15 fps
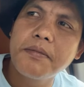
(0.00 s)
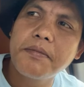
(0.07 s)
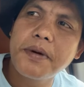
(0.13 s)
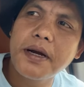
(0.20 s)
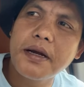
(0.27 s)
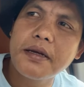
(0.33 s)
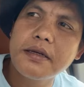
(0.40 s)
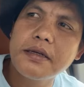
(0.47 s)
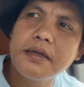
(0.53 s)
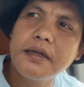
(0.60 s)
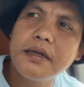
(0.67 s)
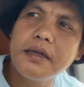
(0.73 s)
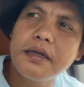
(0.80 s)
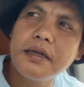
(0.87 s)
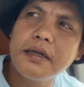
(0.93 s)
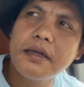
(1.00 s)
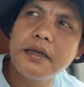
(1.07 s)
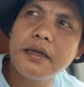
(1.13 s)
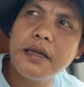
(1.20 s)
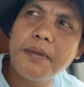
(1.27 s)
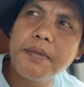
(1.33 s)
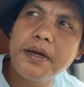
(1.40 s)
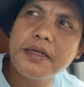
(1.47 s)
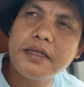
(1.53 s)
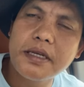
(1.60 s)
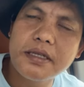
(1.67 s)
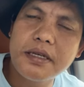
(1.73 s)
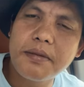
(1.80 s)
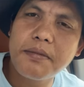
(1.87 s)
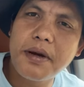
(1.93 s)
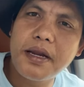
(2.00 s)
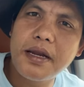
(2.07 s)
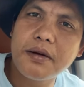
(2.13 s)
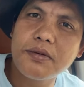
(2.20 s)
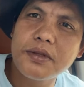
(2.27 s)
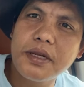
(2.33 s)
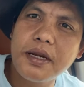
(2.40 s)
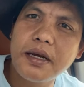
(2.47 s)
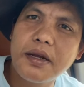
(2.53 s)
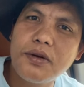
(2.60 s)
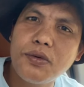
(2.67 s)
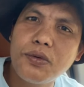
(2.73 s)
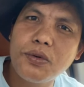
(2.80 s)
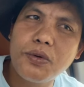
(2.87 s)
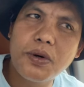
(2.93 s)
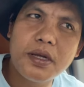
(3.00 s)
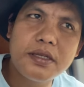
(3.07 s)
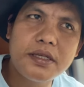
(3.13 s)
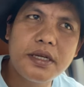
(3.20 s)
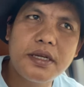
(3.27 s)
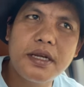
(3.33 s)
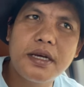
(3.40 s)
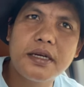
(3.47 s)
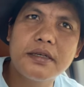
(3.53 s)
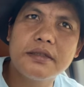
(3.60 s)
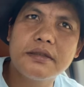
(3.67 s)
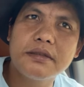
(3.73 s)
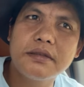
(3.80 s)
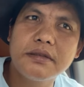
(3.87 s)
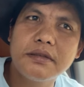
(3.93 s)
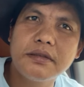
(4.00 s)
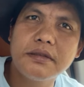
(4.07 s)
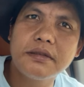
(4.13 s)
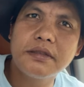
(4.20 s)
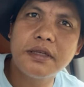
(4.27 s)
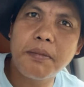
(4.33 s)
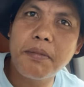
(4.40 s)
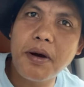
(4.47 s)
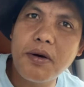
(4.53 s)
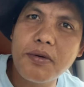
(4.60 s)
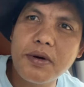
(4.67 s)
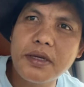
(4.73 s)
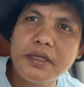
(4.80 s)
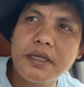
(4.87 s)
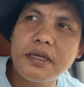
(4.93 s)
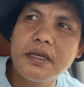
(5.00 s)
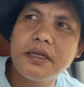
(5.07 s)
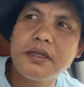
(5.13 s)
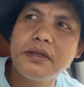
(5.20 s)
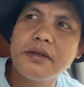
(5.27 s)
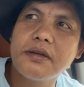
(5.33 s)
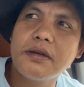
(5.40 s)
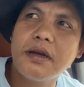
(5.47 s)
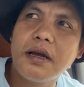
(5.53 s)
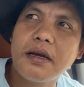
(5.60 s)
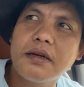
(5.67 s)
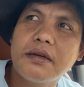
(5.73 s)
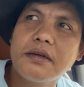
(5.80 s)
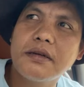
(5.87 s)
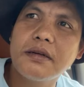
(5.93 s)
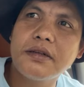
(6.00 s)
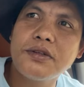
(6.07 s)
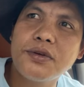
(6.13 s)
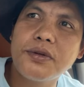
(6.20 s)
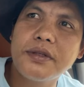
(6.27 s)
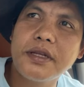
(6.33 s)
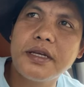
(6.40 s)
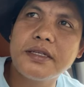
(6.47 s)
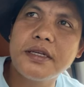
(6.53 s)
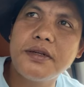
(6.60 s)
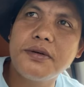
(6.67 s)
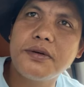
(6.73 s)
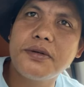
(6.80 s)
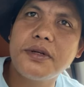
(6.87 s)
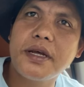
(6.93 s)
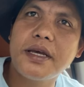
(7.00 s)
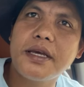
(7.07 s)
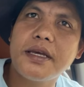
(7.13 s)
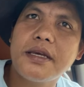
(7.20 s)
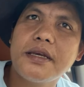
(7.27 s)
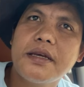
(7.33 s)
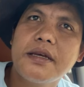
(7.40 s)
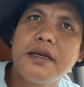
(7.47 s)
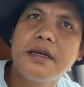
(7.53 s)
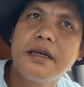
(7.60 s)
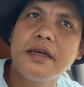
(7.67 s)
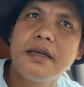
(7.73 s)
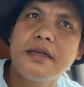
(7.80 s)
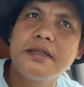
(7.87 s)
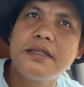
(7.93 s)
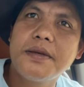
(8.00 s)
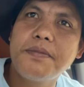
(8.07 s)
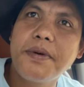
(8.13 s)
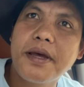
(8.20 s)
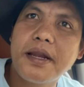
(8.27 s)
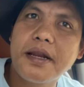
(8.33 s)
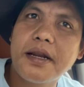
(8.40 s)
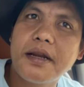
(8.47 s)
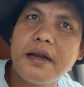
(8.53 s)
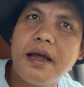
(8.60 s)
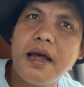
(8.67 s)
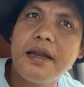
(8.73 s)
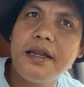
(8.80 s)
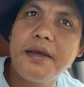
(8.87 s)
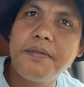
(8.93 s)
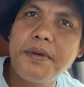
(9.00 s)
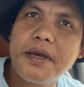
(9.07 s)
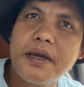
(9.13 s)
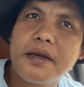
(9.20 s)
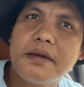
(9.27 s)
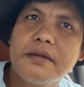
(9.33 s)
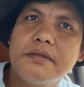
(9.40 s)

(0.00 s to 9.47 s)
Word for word: Pag labas, kasi ang bala ko talaga lutuan siya ng sabaw kasi ang result kasi doon ay severe anemic.